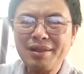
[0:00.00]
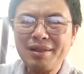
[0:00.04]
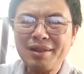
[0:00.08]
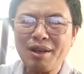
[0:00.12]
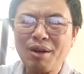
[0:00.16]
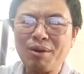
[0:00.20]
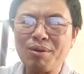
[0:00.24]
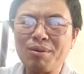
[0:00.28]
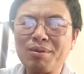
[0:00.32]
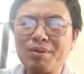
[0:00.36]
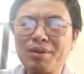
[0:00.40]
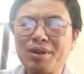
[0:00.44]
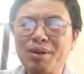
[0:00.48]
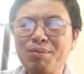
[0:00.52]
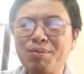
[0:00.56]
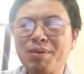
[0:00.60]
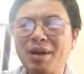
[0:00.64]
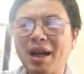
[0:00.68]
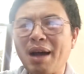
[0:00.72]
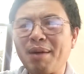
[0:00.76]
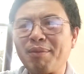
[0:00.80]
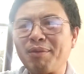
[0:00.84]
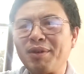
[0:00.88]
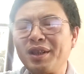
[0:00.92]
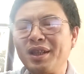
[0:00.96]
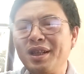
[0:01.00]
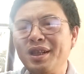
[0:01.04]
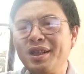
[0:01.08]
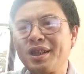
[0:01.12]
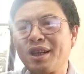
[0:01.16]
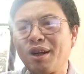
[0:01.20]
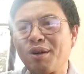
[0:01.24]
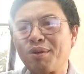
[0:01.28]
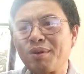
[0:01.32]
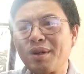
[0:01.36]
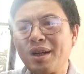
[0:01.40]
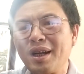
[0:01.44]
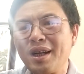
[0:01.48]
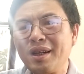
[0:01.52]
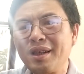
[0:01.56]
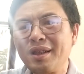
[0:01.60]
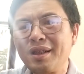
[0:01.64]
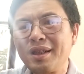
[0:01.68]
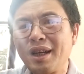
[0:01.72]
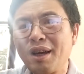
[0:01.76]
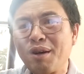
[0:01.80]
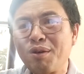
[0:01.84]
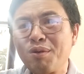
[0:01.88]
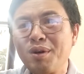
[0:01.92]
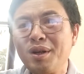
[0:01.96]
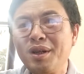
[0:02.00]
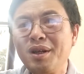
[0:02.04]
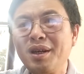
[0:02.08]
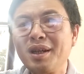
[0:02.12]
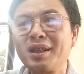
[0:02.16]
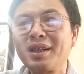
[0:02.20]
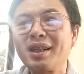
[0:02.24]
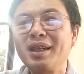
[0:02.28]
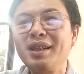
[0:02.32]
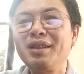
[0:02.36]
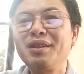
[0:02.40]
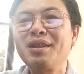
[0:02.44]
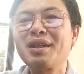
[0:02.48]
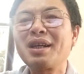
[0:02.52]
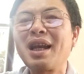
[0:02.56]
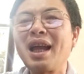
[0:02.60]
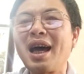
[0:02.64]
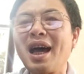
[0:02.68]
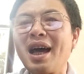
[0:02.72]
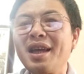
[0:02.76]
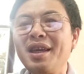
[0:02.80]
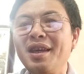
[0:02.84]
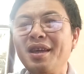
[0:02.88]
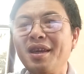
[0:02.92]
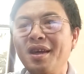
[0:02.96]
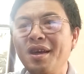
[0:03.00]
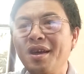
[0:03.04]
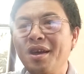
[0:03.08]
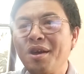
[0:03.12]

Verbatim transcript: trọng thông cảm và tin trọng lẫn nhau hướng tới tương lai